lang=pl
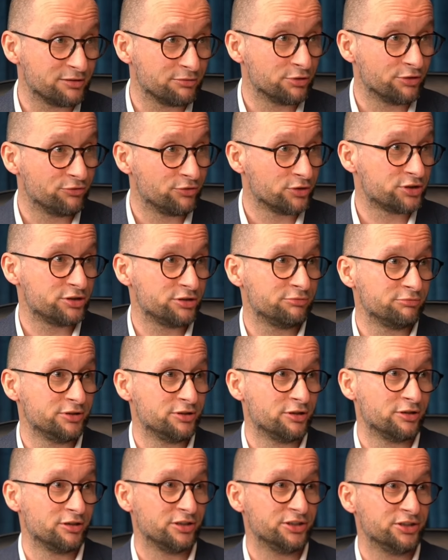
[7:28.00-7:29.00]
tą nowością
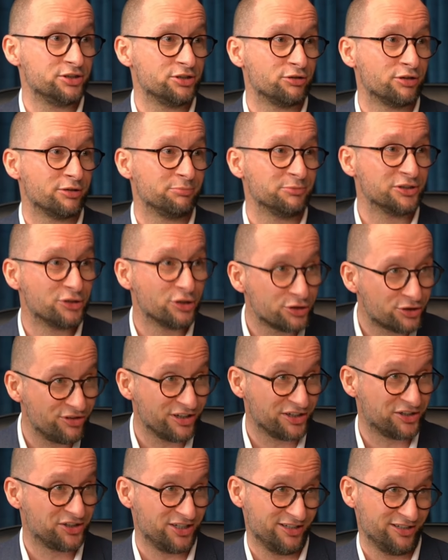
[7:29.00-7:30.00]
idą, idzie ogromne
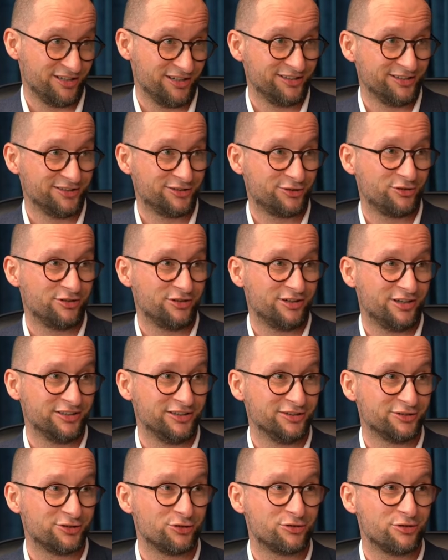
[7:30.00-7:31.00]
doświadczenie, a nie, tylko, a
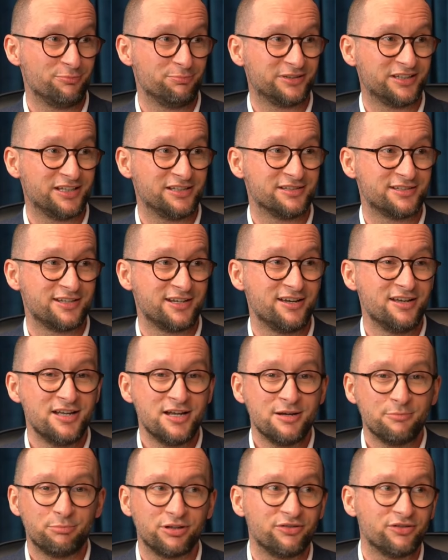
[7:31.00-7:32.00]
nie tylko kompetencje,
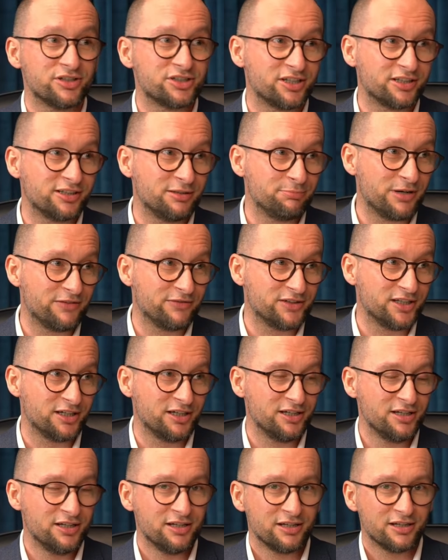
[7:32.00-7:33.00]
ponieważ tak
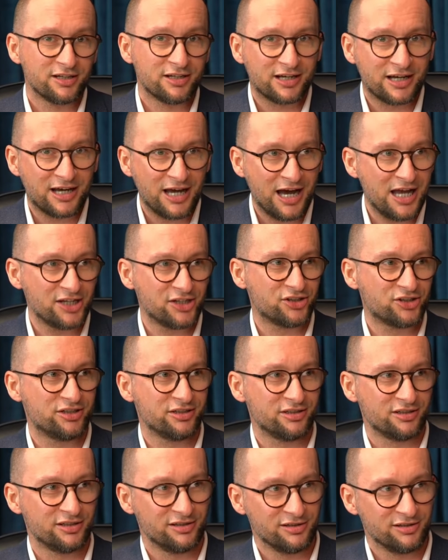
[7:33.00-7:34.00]
naprawdę
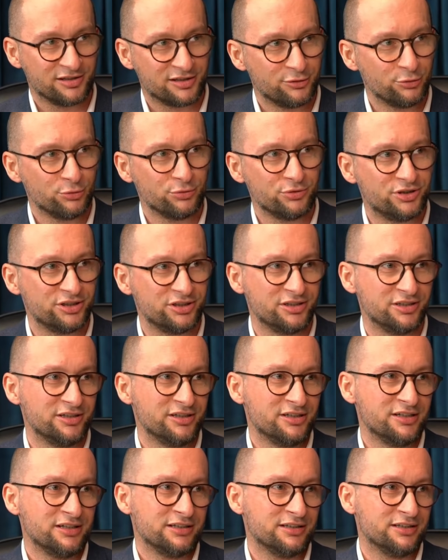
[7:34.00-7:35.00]
każdy z ludzi
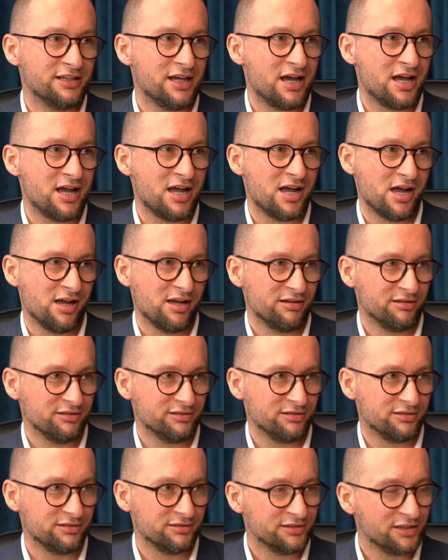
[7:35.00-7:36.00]
na
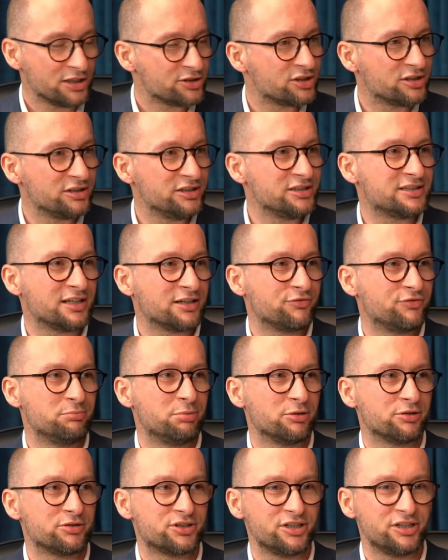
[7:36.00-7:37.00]
e, naszych listach
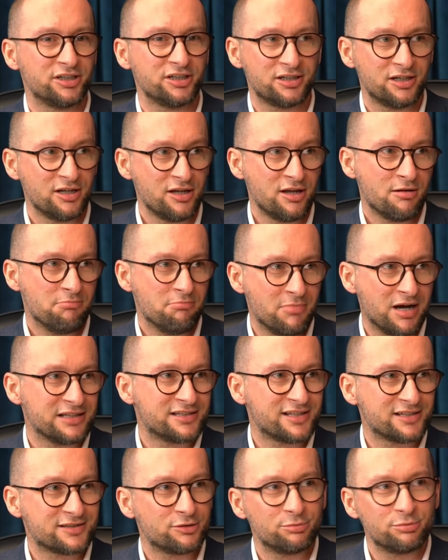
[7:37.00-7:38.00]
wyborczych ma
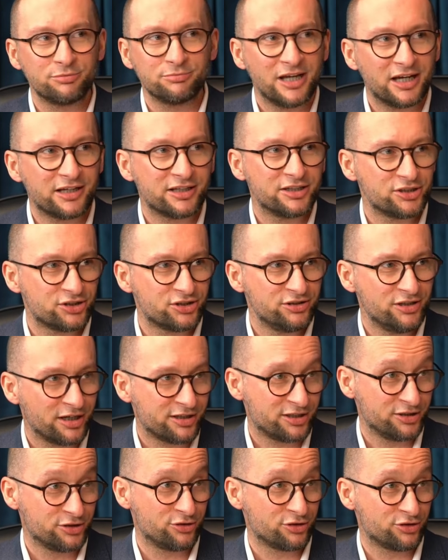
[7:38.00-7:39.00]
za sobą jakieś,
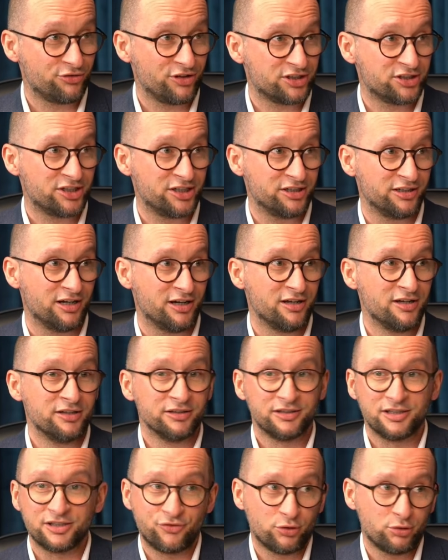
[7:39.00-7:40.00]
jakieś doświadczenia.
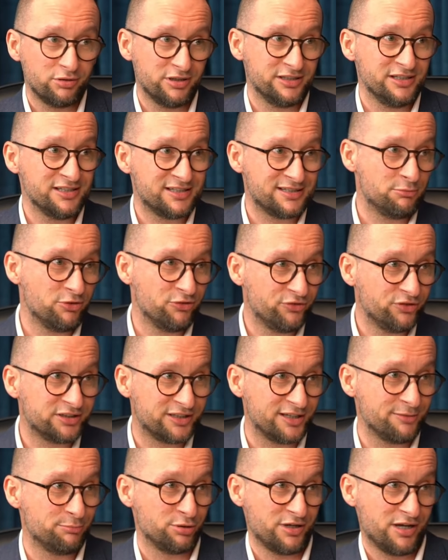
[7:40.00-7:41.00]
To jest w ogóle
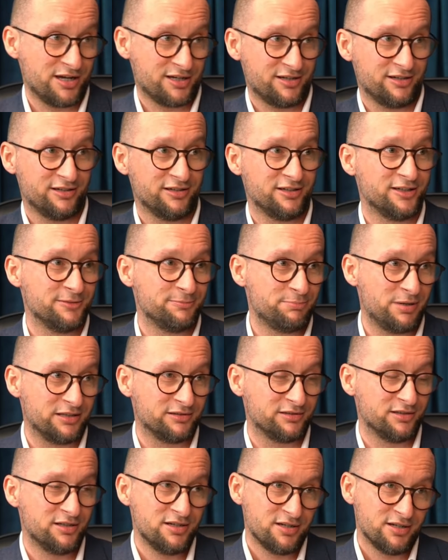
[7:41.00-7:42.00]
niesamowite, bo jak e,
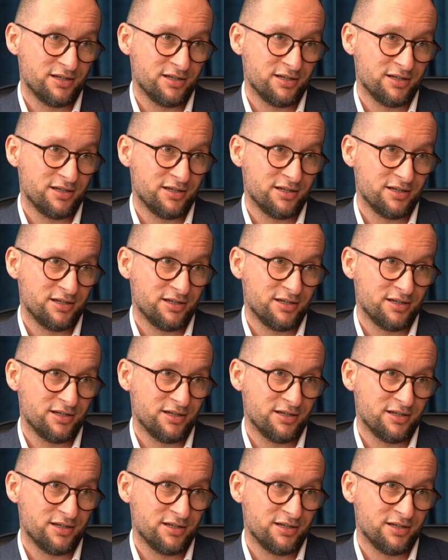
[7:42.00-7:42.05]
pan e,